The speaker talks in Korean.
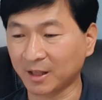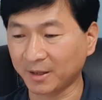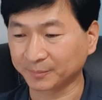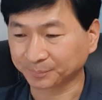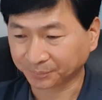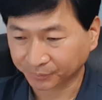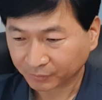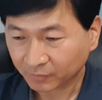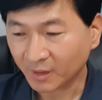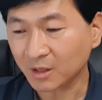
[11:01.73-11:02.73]
때
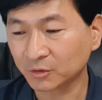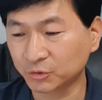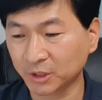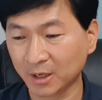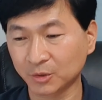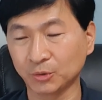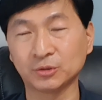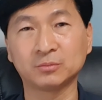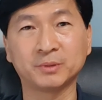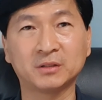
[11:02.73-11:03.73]
투자
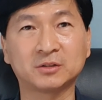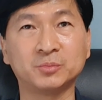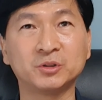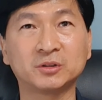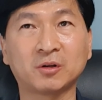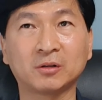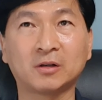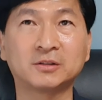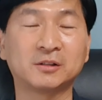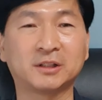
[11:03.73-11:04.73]
교육 및 금융
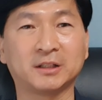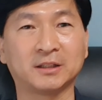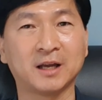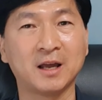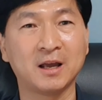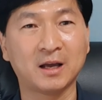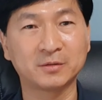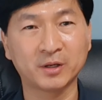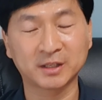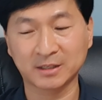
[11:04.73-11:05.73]
컨설팅
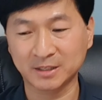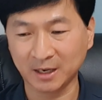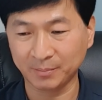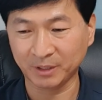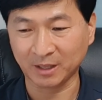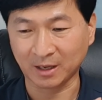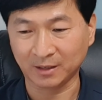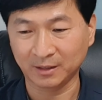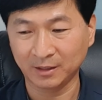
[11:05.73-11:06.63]
하는 회사를 차립니다.